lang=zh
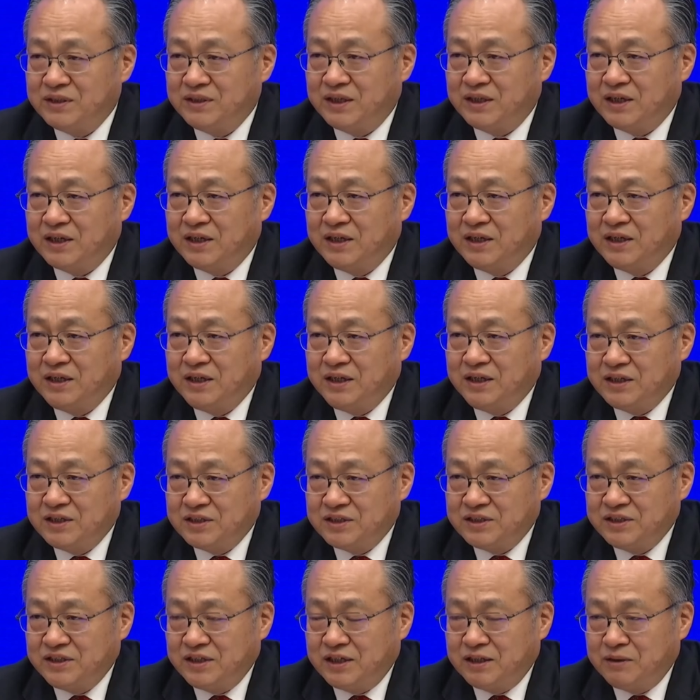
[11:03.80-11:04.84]
年
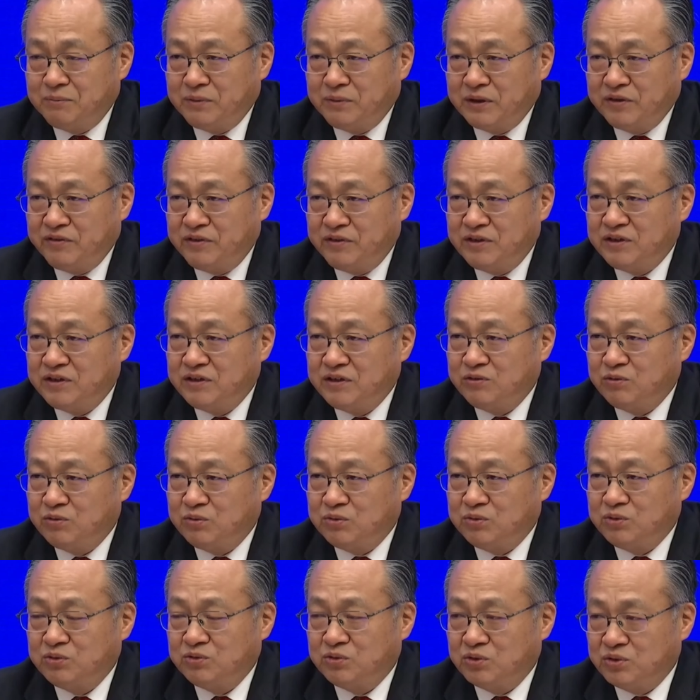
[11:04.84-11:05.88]
实现百分之
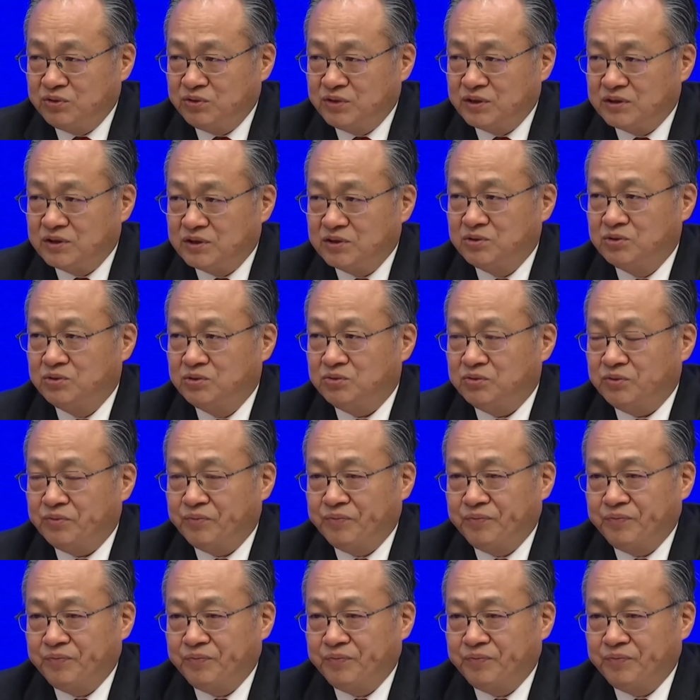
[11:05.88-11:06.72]
五左右的增速，